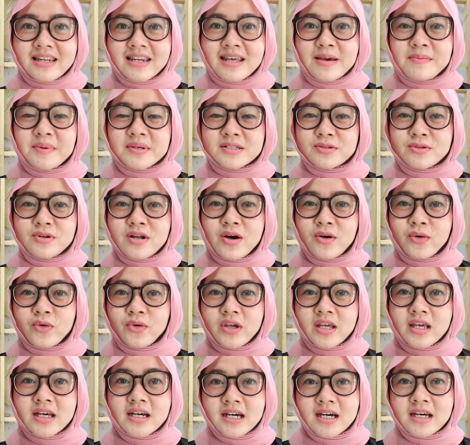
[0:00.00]
ini dia pas udah
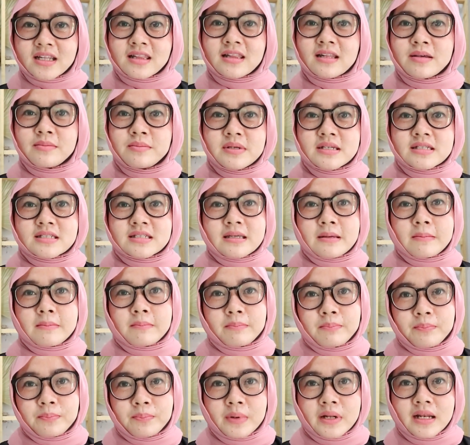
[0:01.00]
aku ikat, lebih
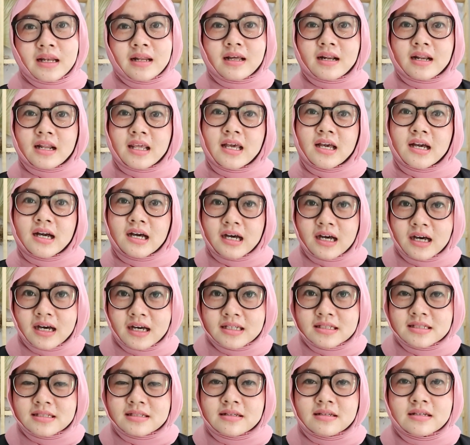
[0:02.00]
simple,
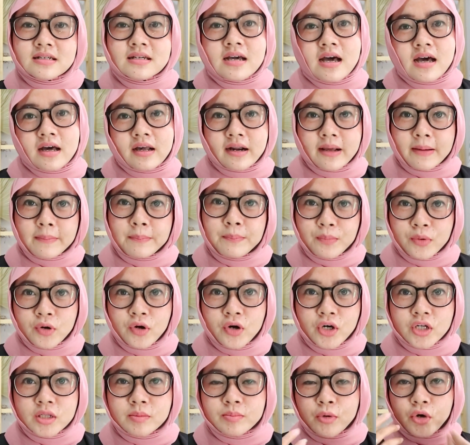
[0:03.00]
ringkas, nggak
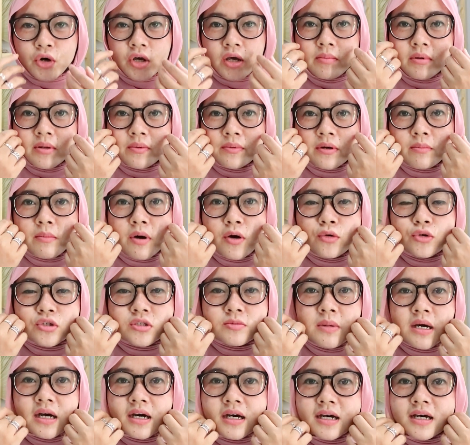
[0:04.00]
repot Pokoknya benar-benar
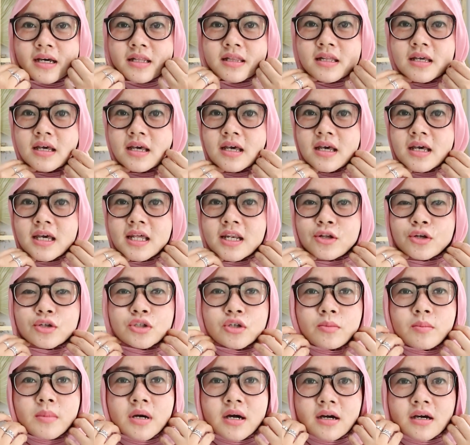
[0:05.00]
bagus banget ini
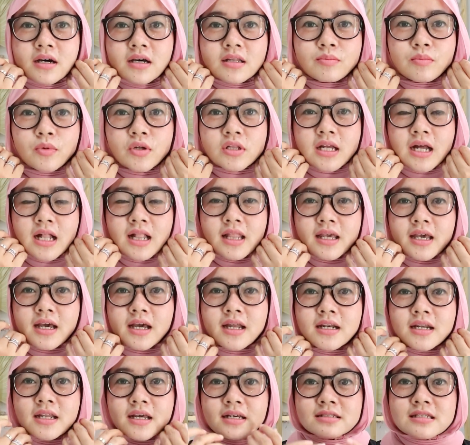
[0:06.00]
cocok banget buat
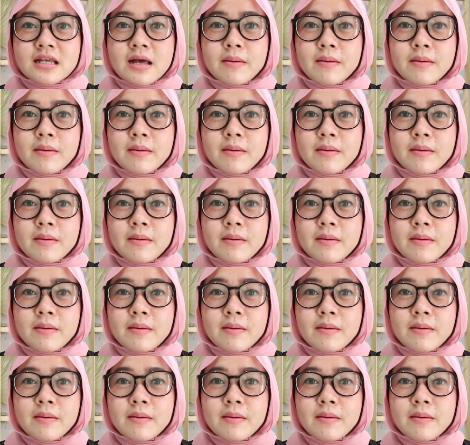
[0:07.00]
kalian yang